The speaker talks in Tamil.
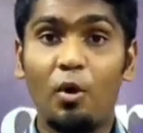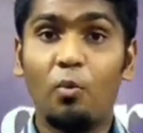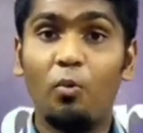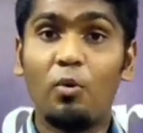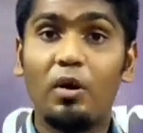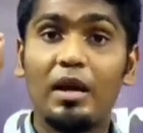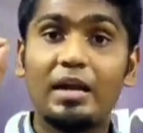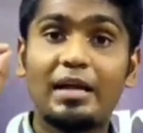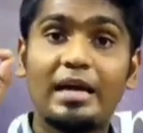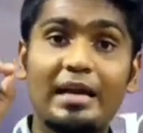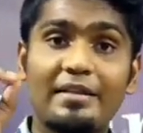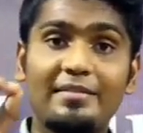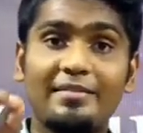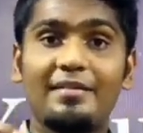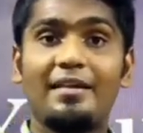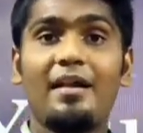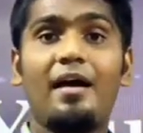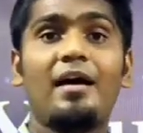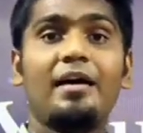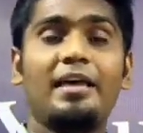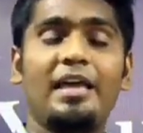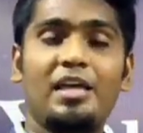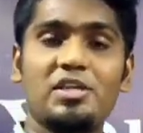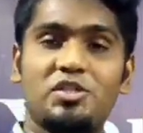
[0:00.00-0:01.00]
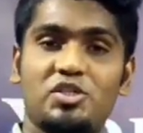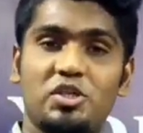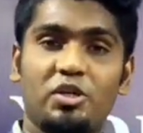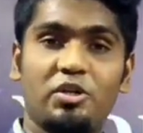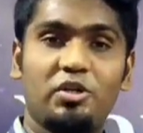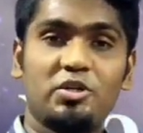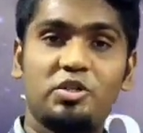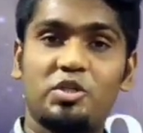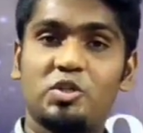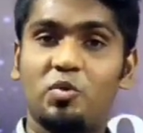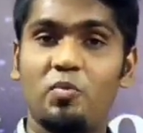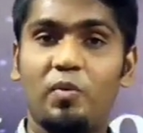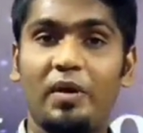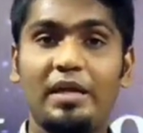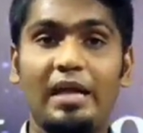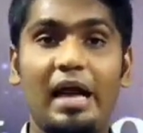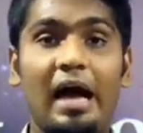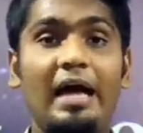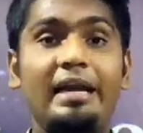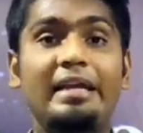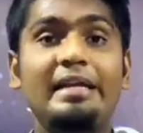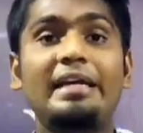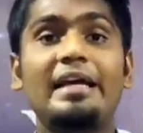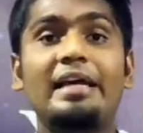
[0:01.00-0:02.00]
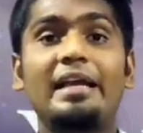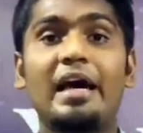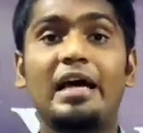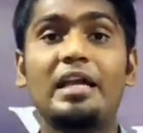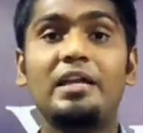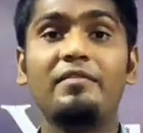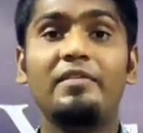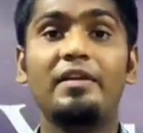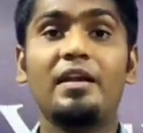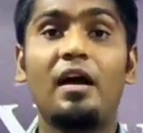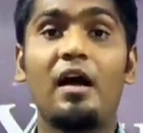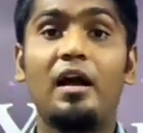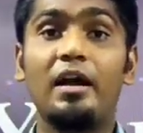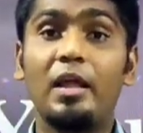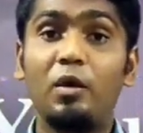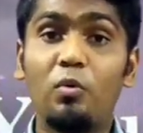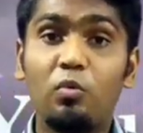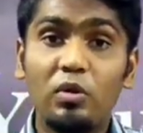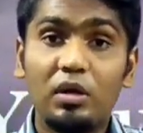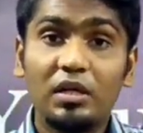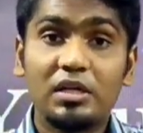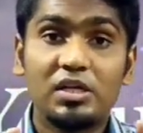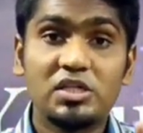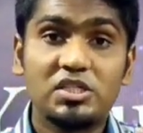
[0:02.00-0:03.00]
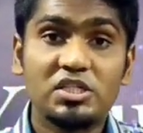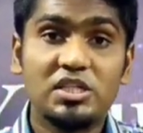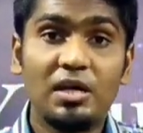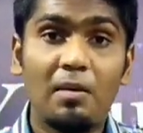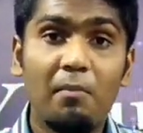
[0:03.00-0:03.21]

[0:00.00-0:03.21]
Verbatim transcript: உங்கள் கர்த்தராக இயேசு கிறிஸ்துவை அறிகிற அறிவினாலே உங்களுக்கு